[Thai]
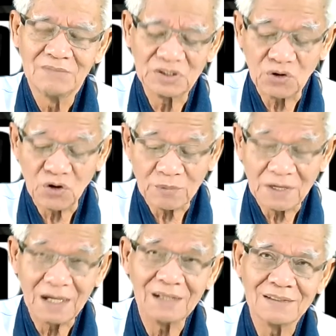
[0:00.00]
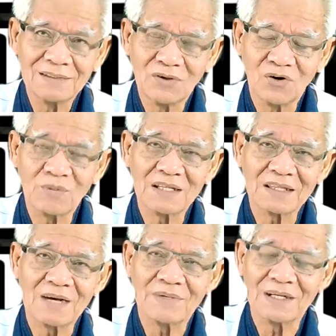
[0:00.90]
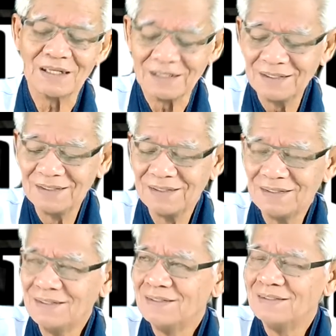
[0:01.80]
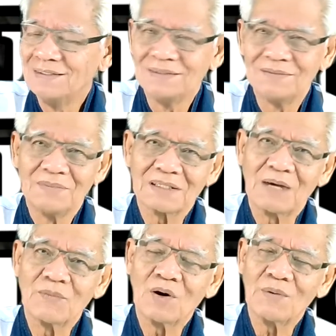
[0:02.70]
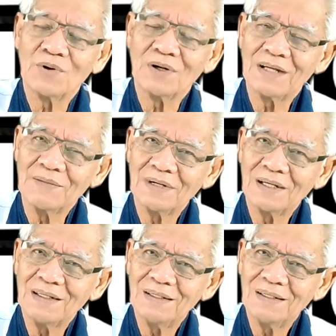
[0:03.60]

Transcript: มันจะออกมาออกมาตามอะไร มาตามความร้อนได้ไหม